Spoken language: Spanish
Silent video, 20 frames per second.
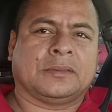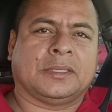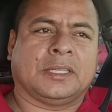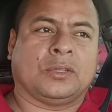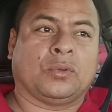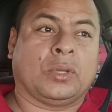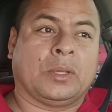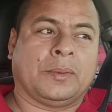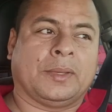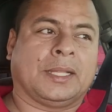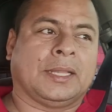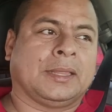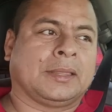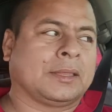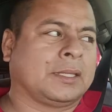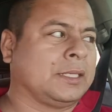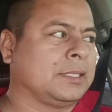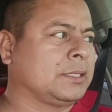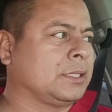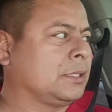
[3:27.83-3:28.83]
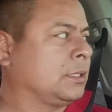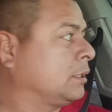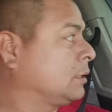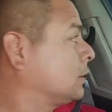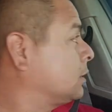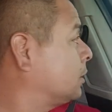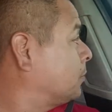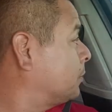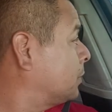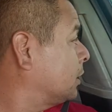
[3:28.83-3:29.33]
de 9 al 13 de
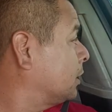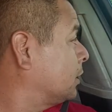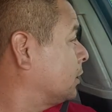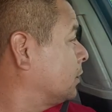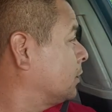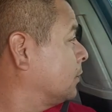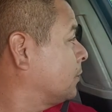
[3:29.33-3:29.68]
diciembre